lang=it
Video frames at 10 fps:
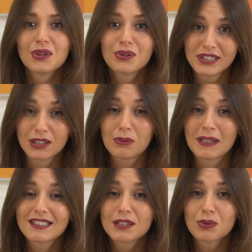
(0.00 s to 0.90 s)
così
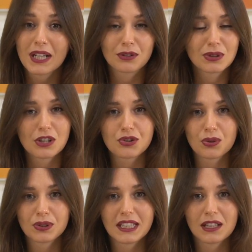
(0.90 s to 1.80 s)
come assicurato dal
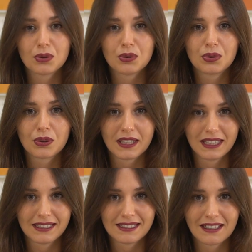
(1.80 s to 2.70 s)
gioco della
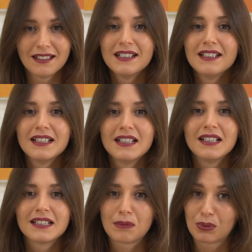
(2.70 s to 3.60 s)
concorrenza,
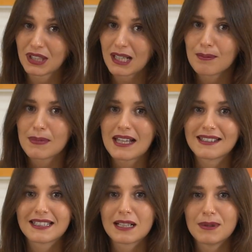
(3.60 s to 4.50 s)
che potrebbe
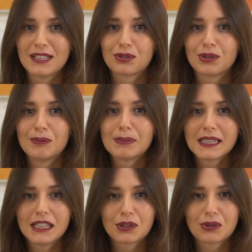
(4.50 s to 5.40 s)
essere messo in
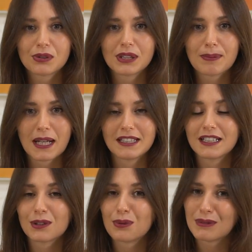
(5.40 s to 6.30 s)
pericolo da
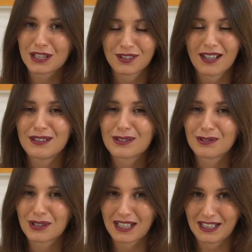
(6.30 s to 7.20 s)
pratiche commerciali
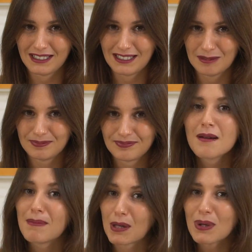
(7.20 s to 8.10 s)
scorrette.
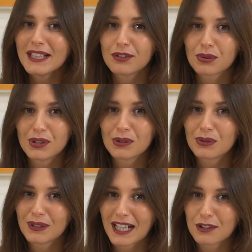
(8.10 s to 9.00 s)
Ma quali sono in
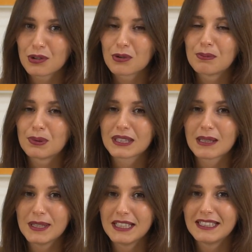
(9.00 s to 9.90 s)
concreto i
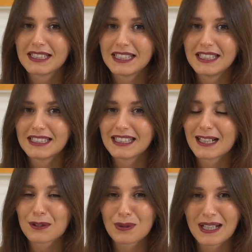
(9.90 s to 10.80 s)
comportamenti che
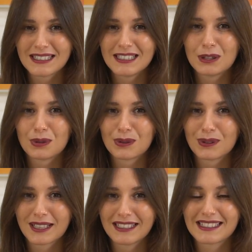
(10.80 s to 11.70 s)
integrano atti di
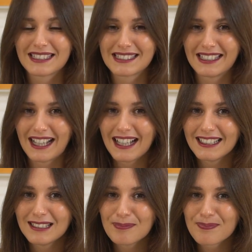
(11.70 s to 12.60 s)
concorrenza
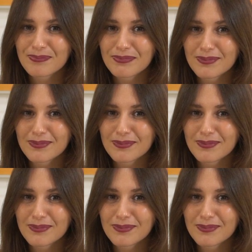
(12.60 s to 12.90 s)
sleale?